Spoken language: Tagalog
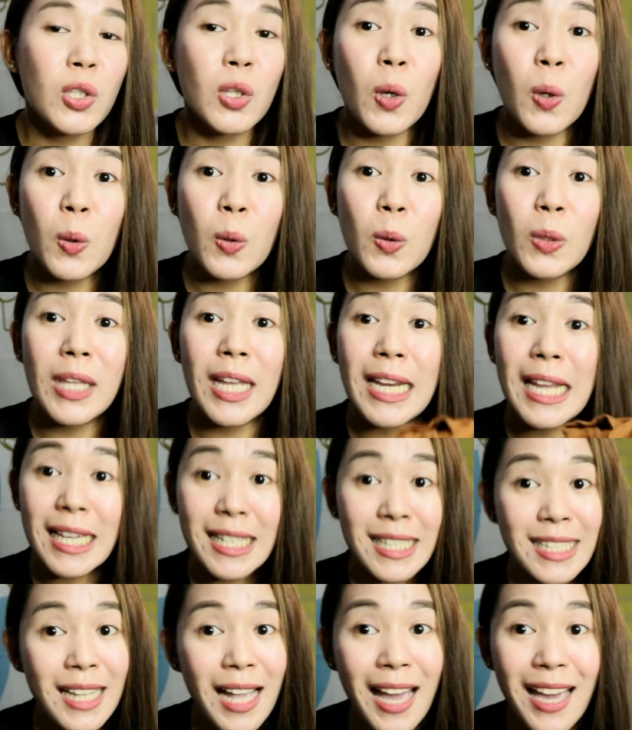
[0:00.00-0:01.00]
So, the
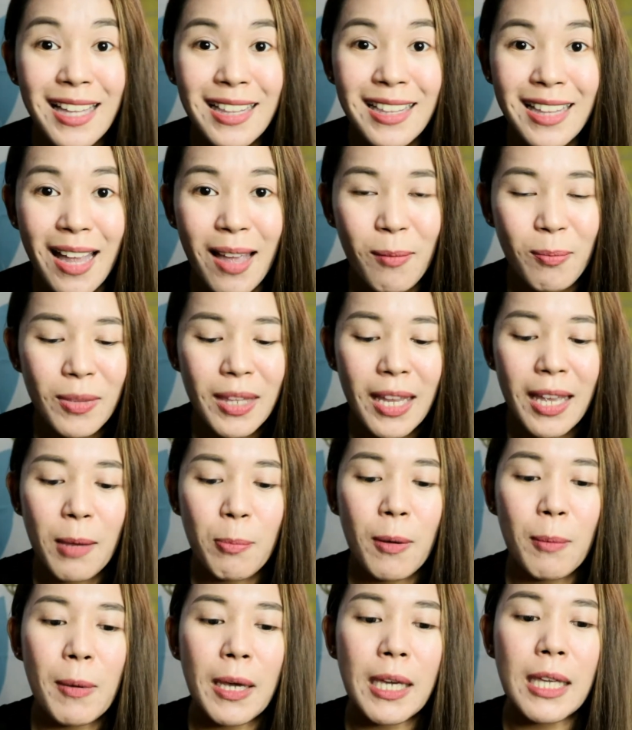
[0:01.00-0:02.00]
next item na
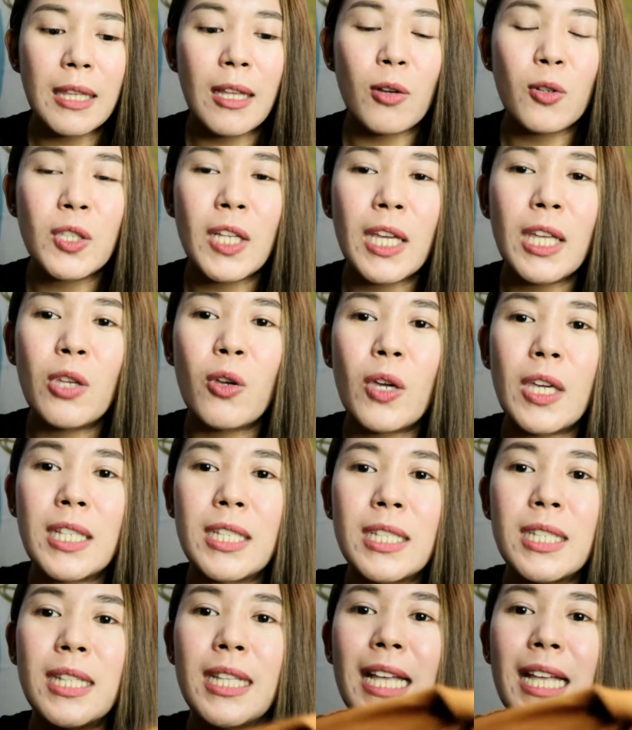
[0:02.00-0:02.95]
ipapakita ko sa inyo is